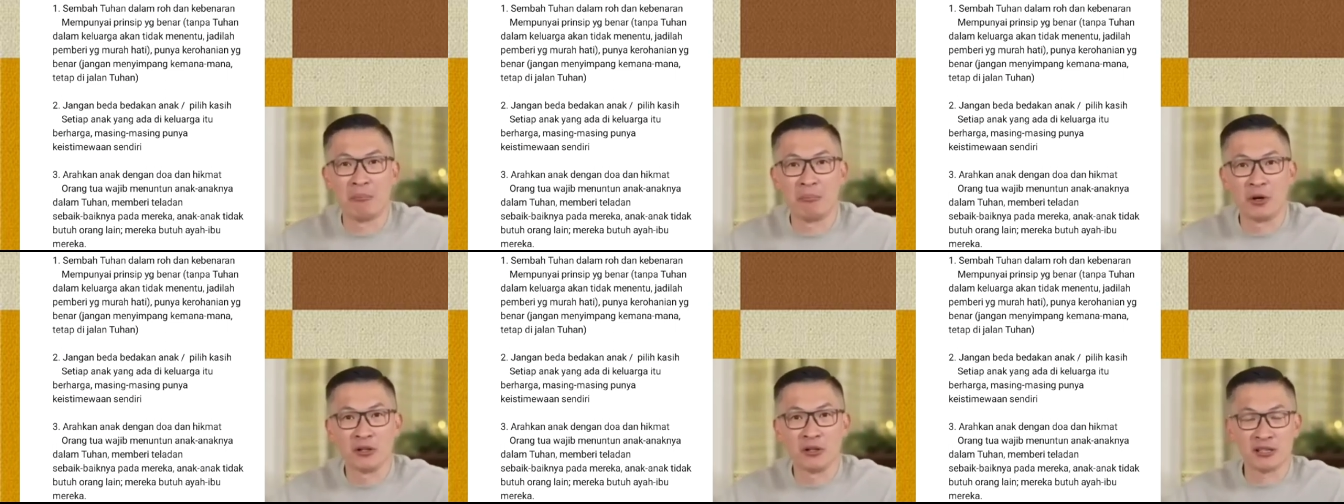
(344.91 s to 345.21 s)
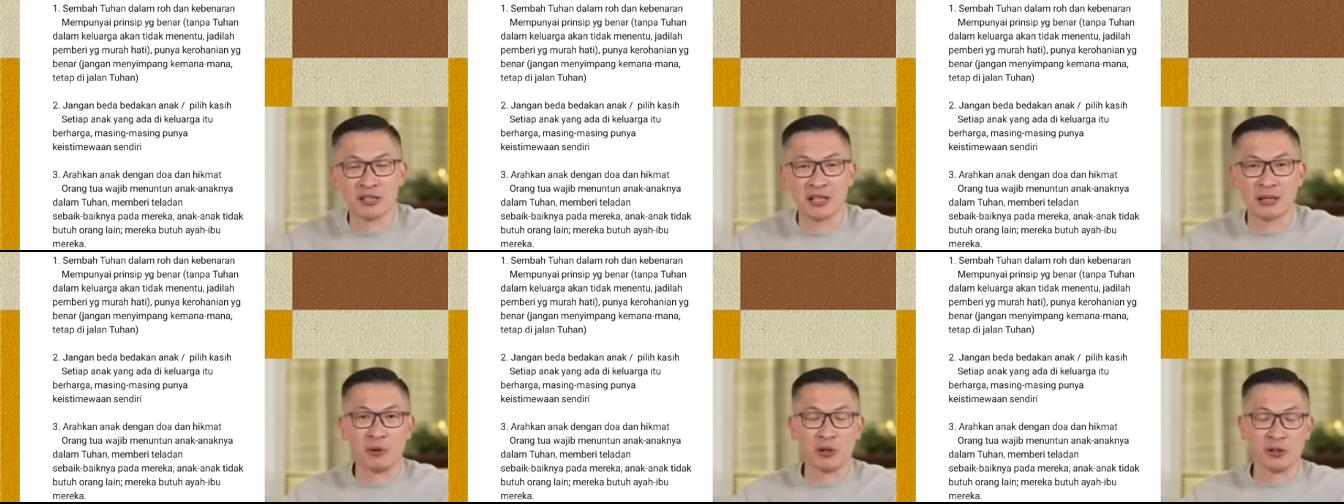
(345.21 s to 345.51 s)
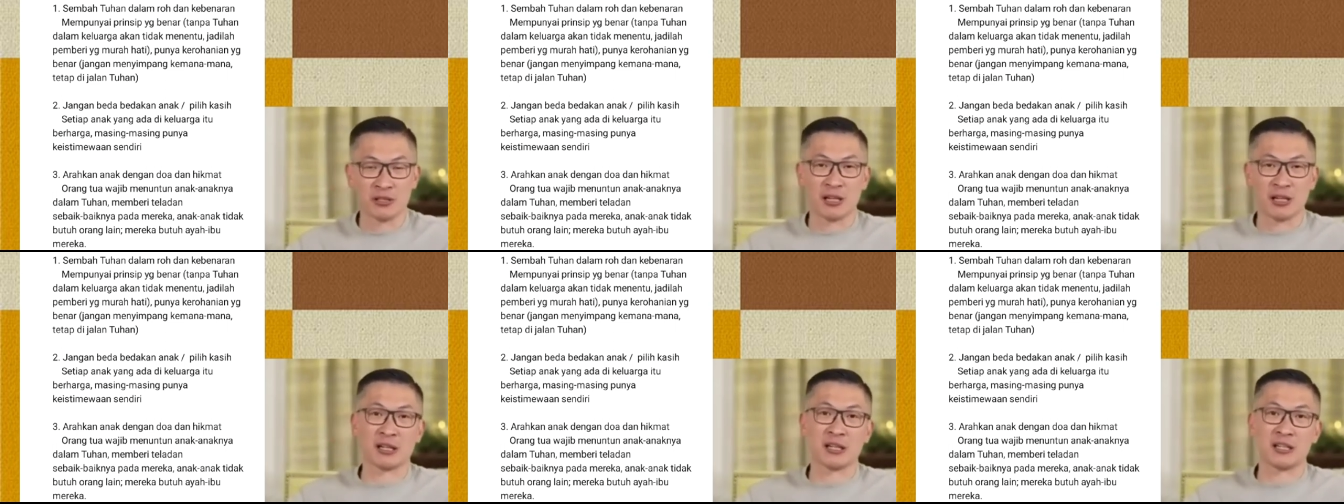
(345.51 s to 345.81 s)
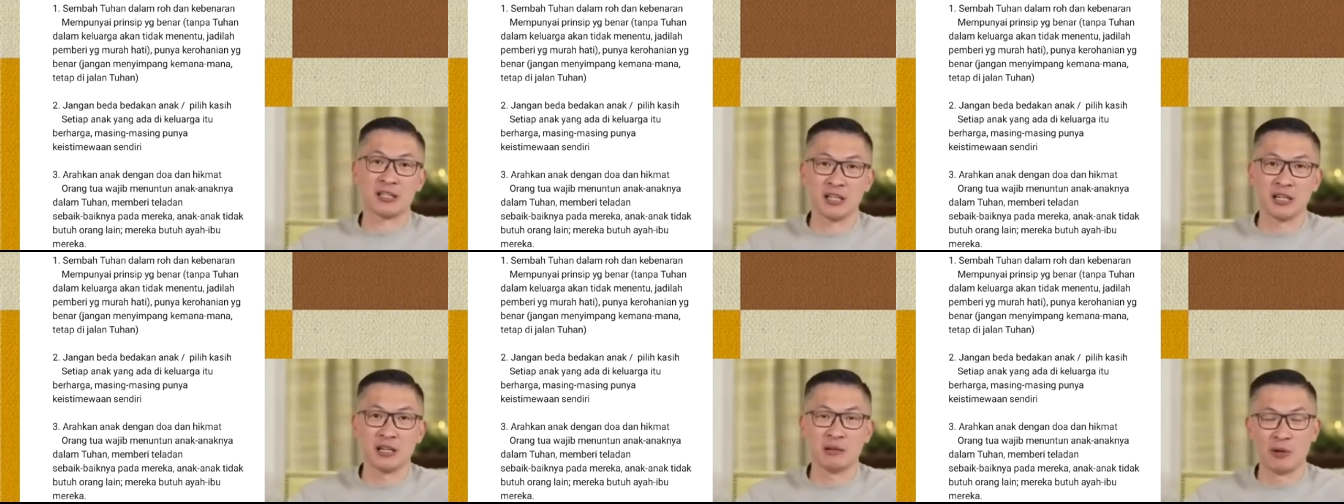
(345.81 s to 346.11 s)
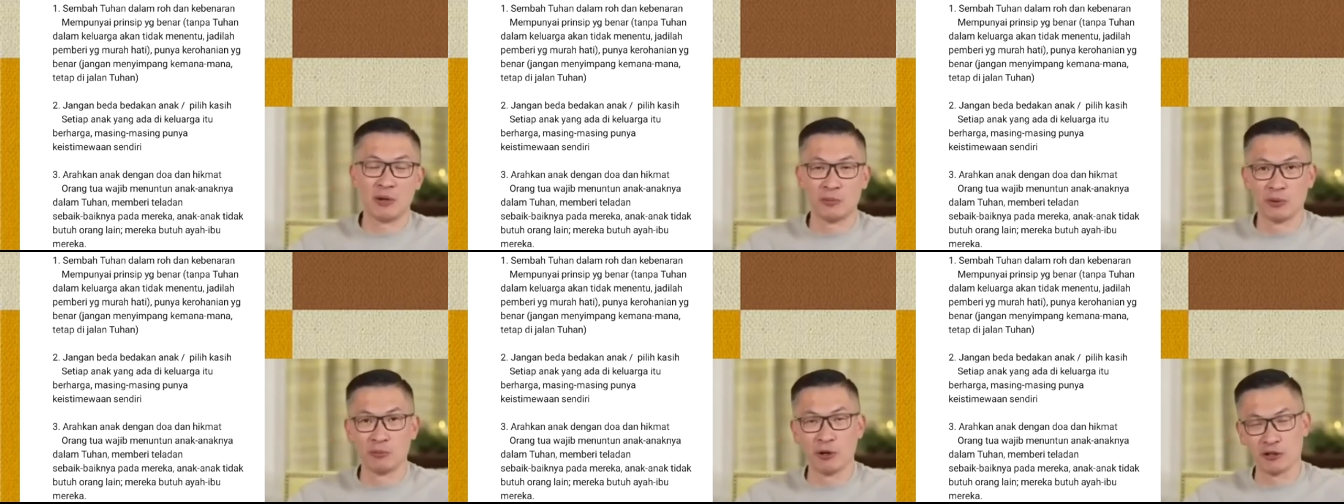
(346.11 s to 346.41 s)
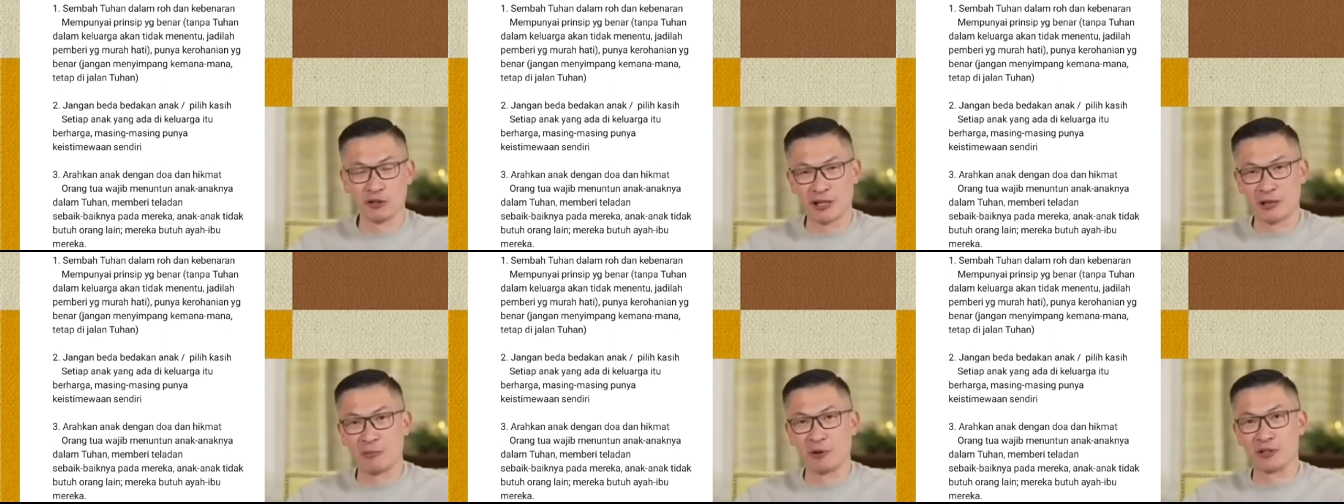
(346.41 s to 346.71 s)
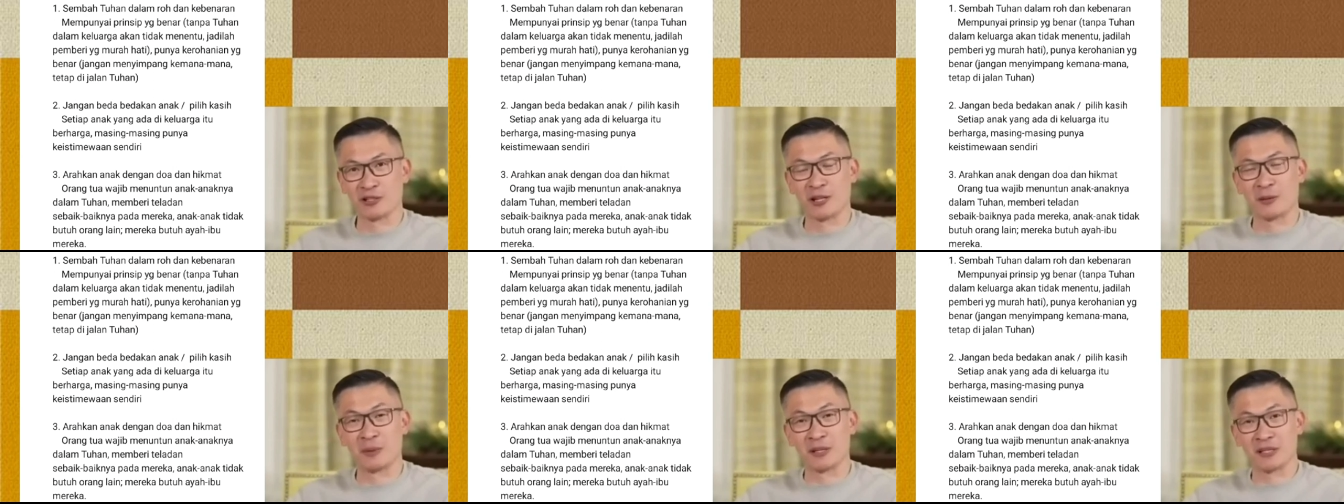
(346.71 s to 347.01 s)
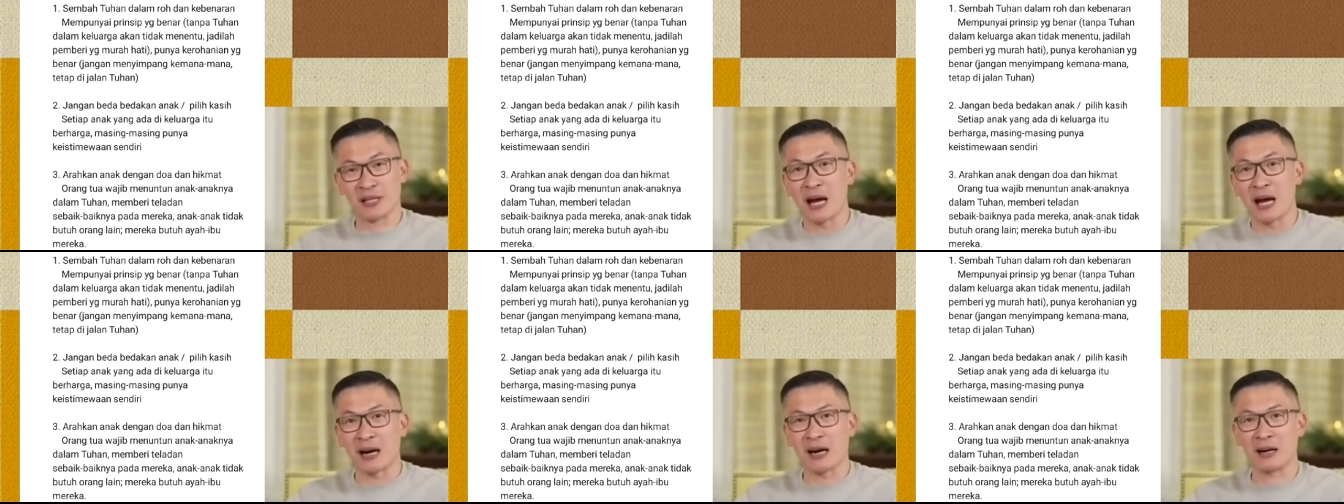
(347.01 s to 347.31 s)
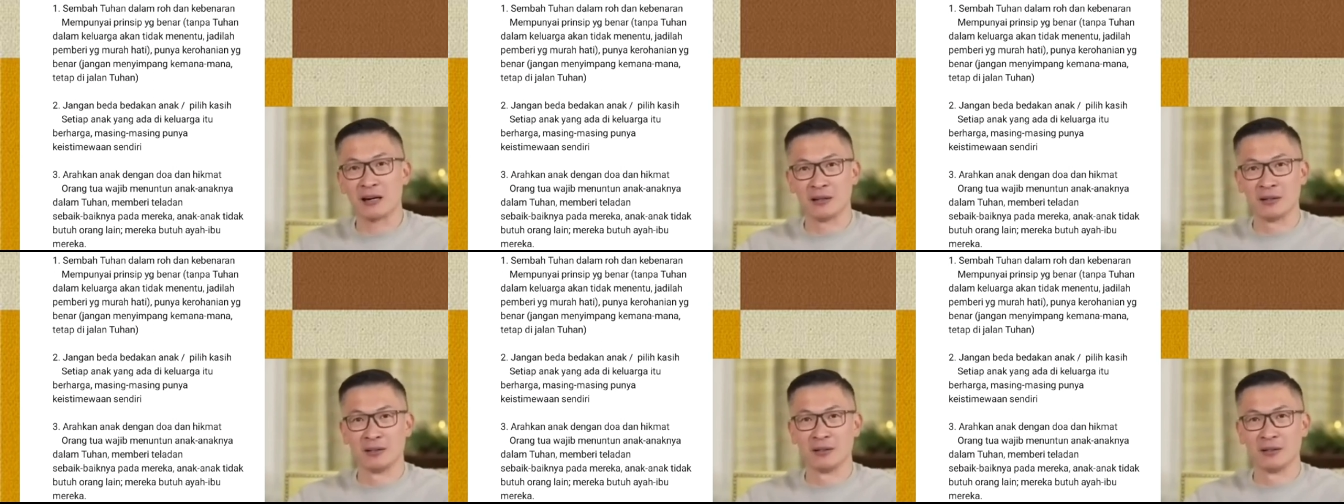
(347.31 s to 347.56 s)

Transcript: monster-monster kecil maupun monster-monster besar.